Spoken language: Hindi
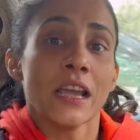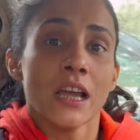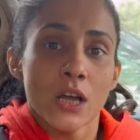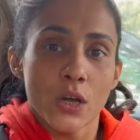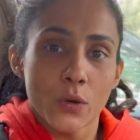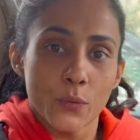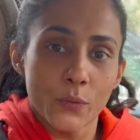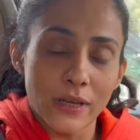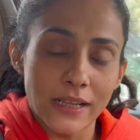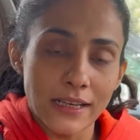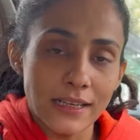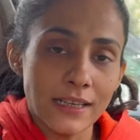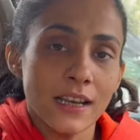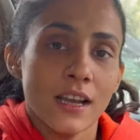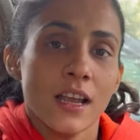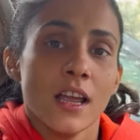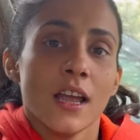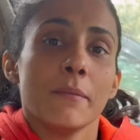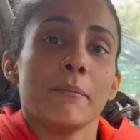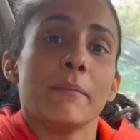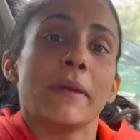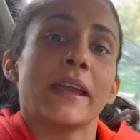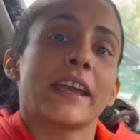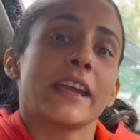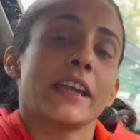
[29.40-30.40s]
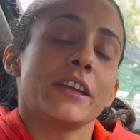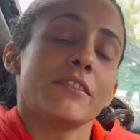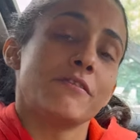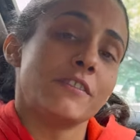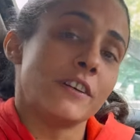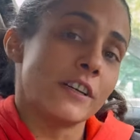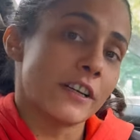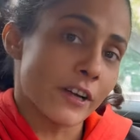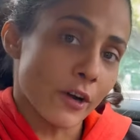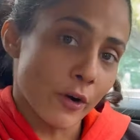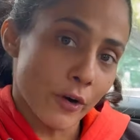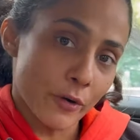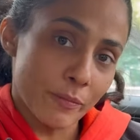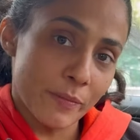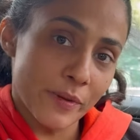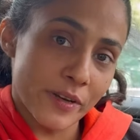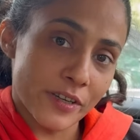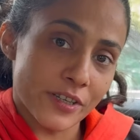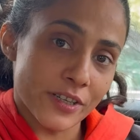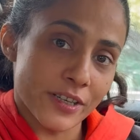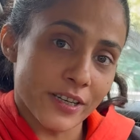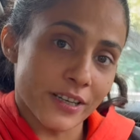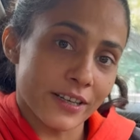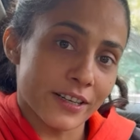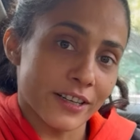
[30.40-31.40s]
वेल well, मैं कई वर्कआउट भी
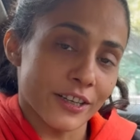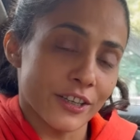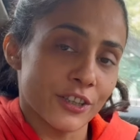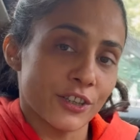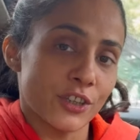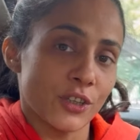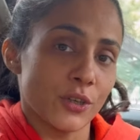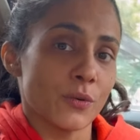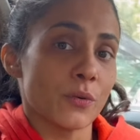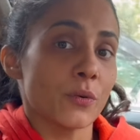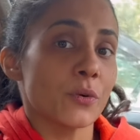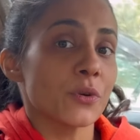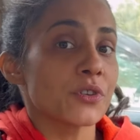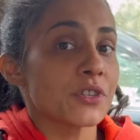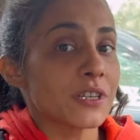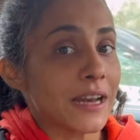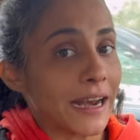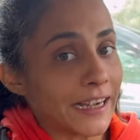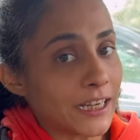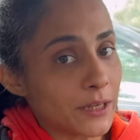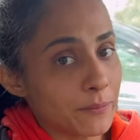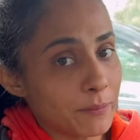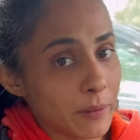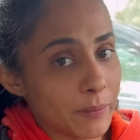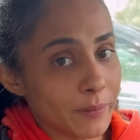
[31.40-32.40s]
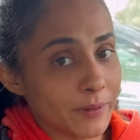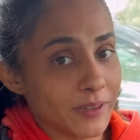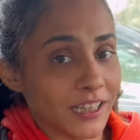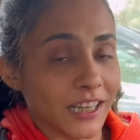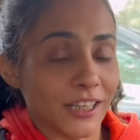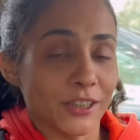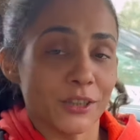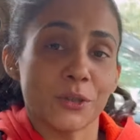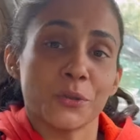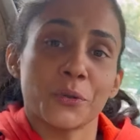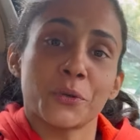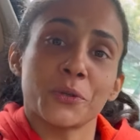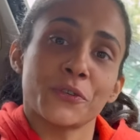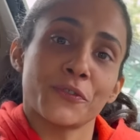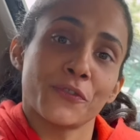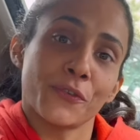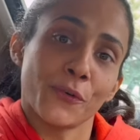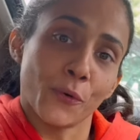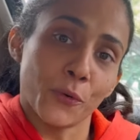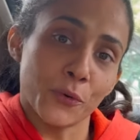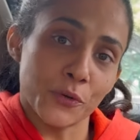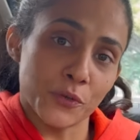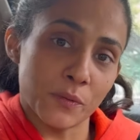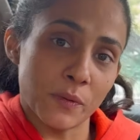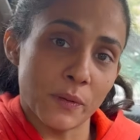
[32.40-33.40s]
शेयर करती हूँ कुछ डाइट भी बताती हूँ कुछ
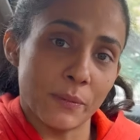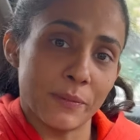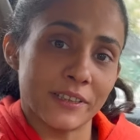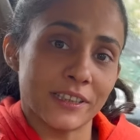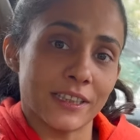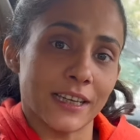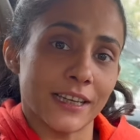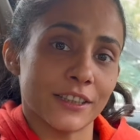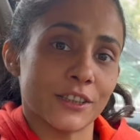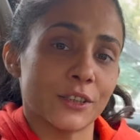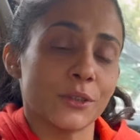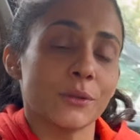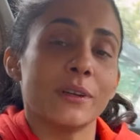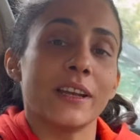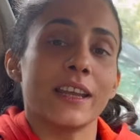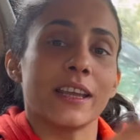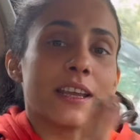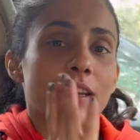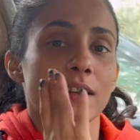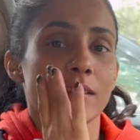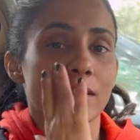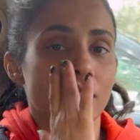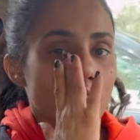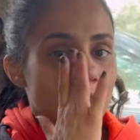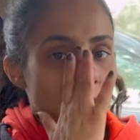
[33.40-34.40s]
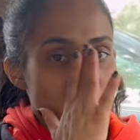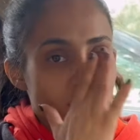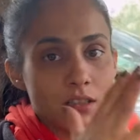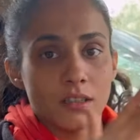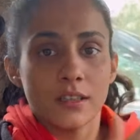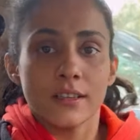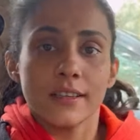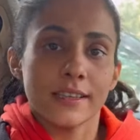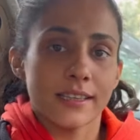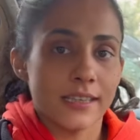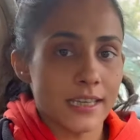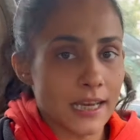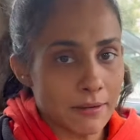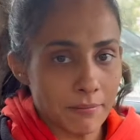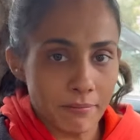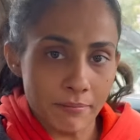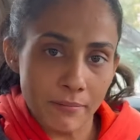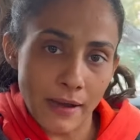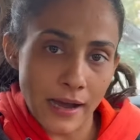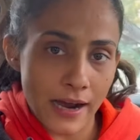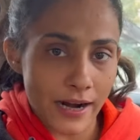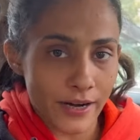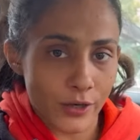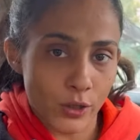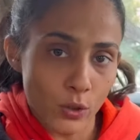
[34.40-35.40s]
फ्रूट्स भी बताती हूँ लेकिन सम
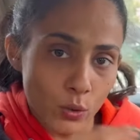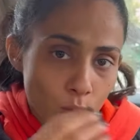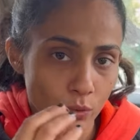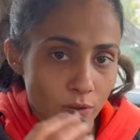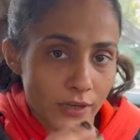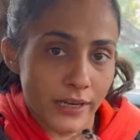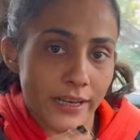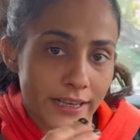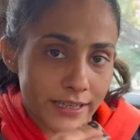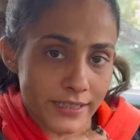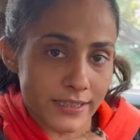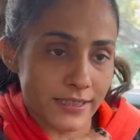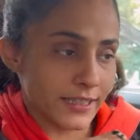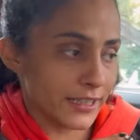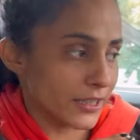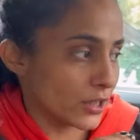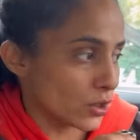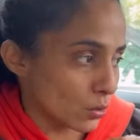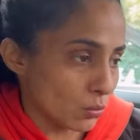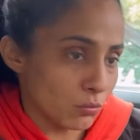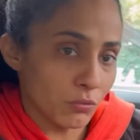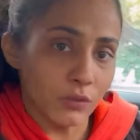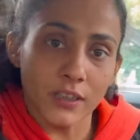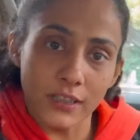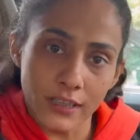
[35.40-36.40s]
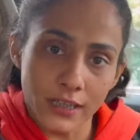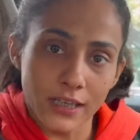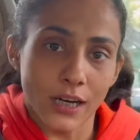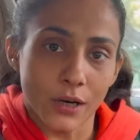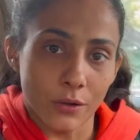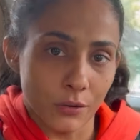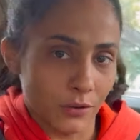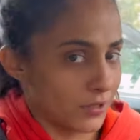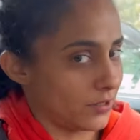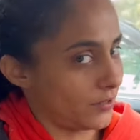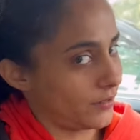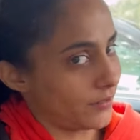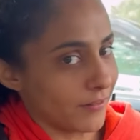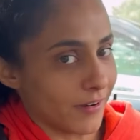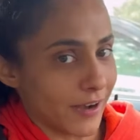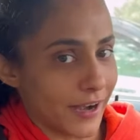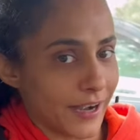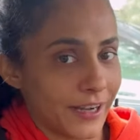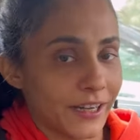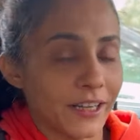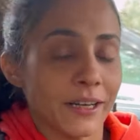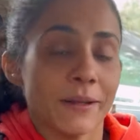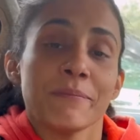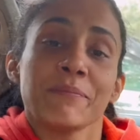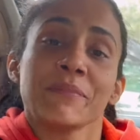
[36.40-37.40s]
आर टू लेजी टू वर्कआउट
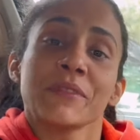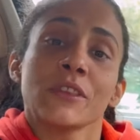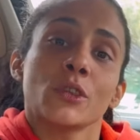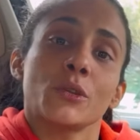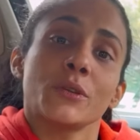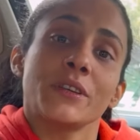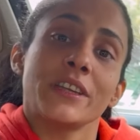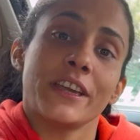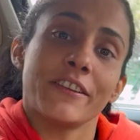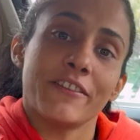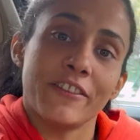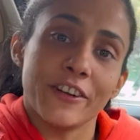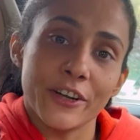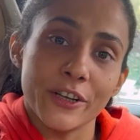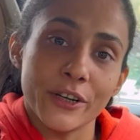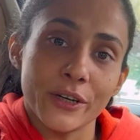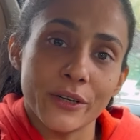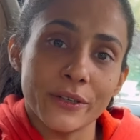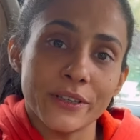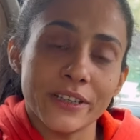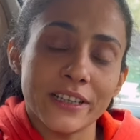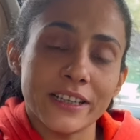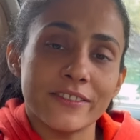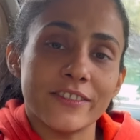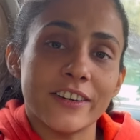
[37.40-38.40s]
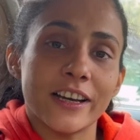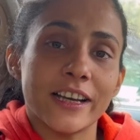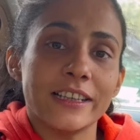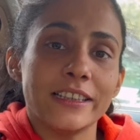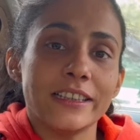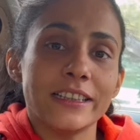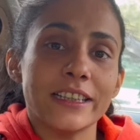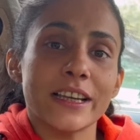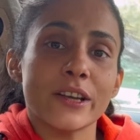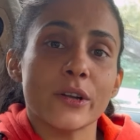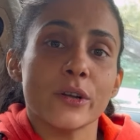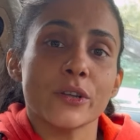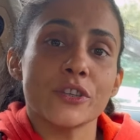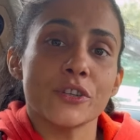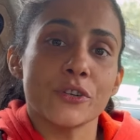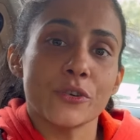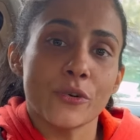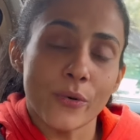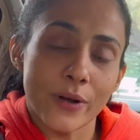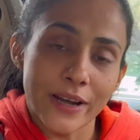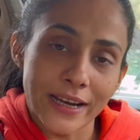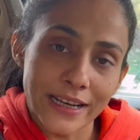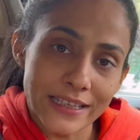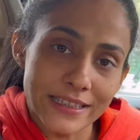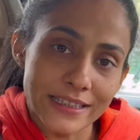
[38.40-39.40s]
राइट तो ये वीडियो होने वाली है कुछ
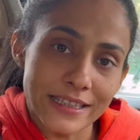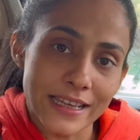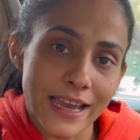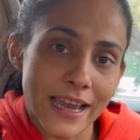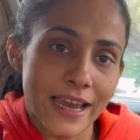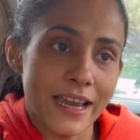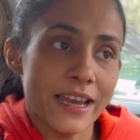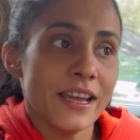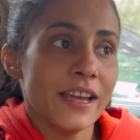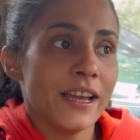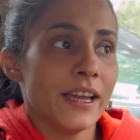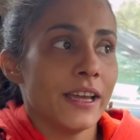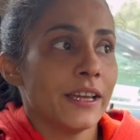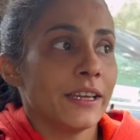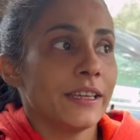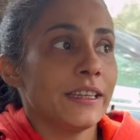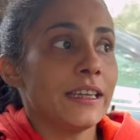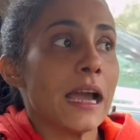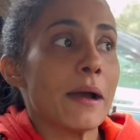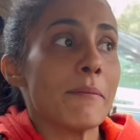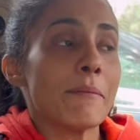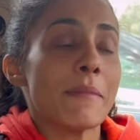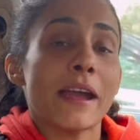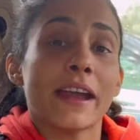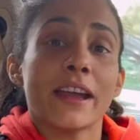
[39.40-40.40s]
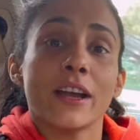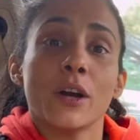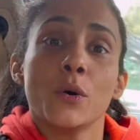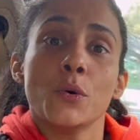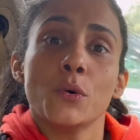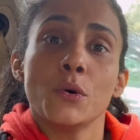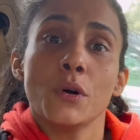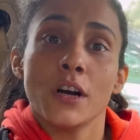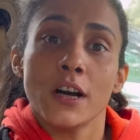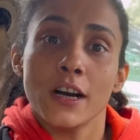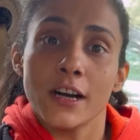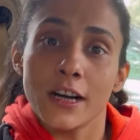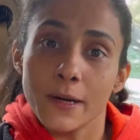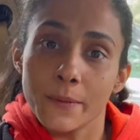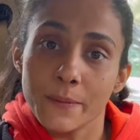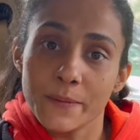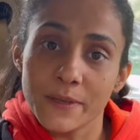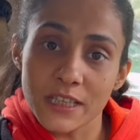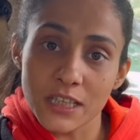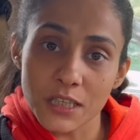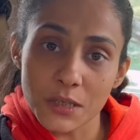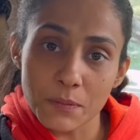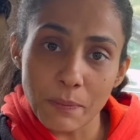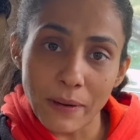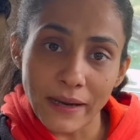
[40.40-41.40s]
ड्रिंक्स हैं या मैं कहूँ हर्ब्स
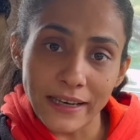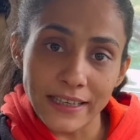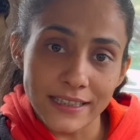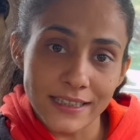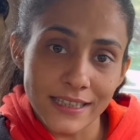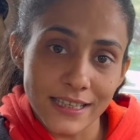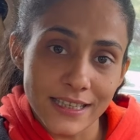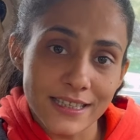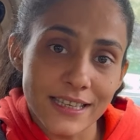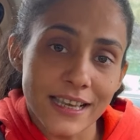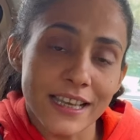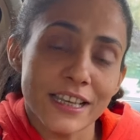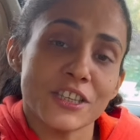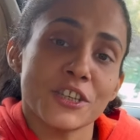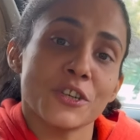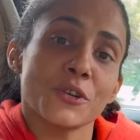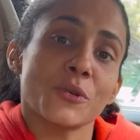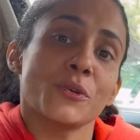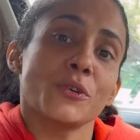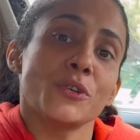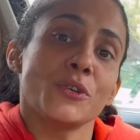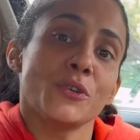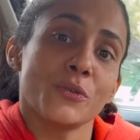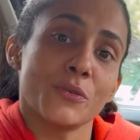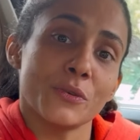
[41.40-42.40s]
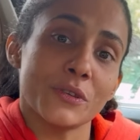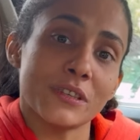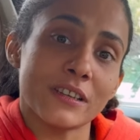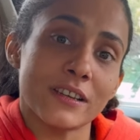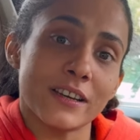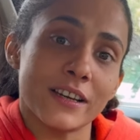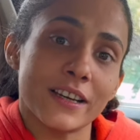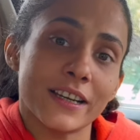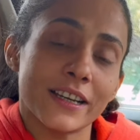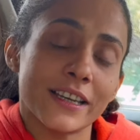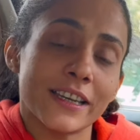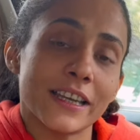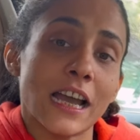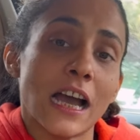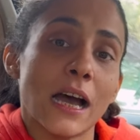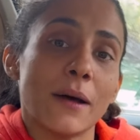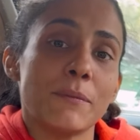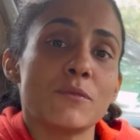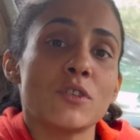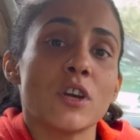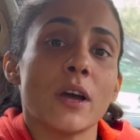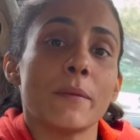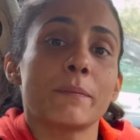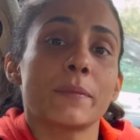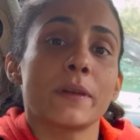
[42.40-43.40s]
एंड स्पाइसेस हैं जिनको यूज करके आप
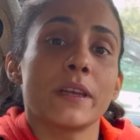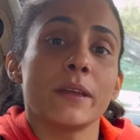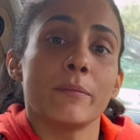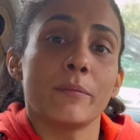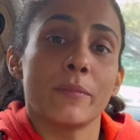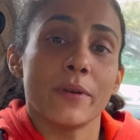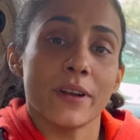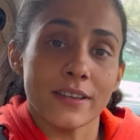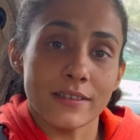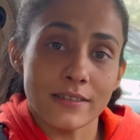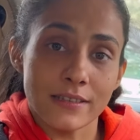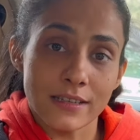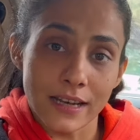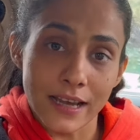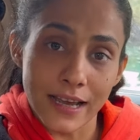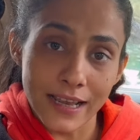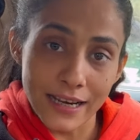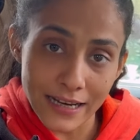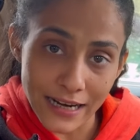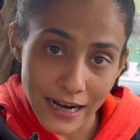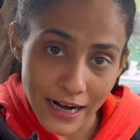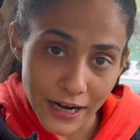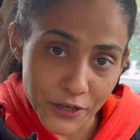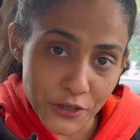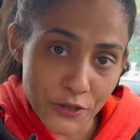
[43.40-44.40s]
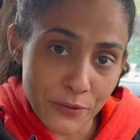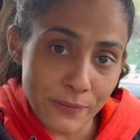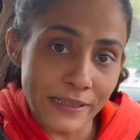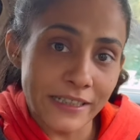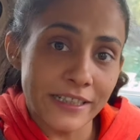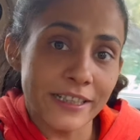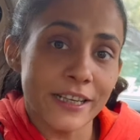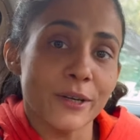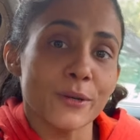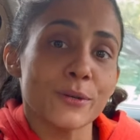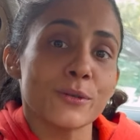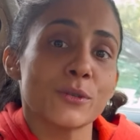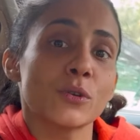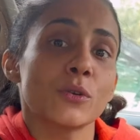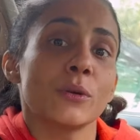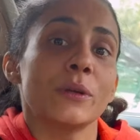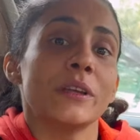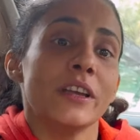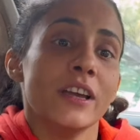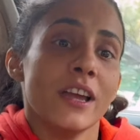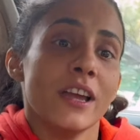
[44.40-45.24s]
जो आपकी ब्रेस्ट एनलार्जमेंट है उसको